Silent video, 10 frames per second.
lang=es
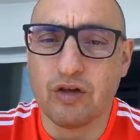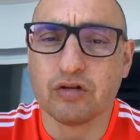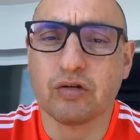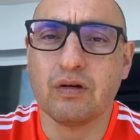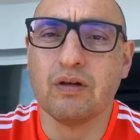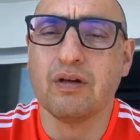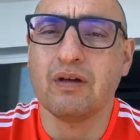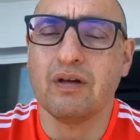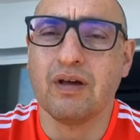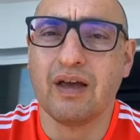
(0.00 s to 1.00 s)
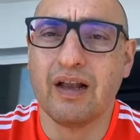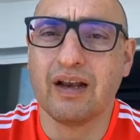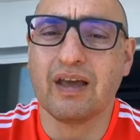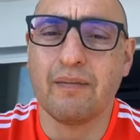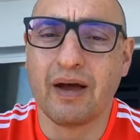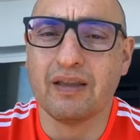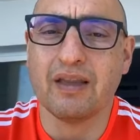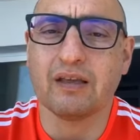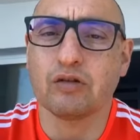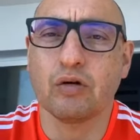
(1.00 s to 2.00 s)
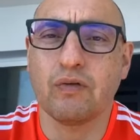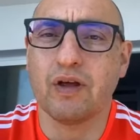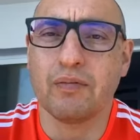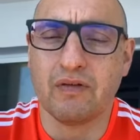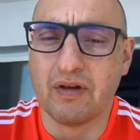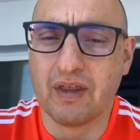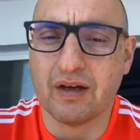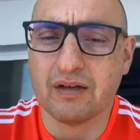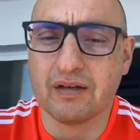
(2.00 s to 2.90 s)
Yo soy el que manda sobre mi vida.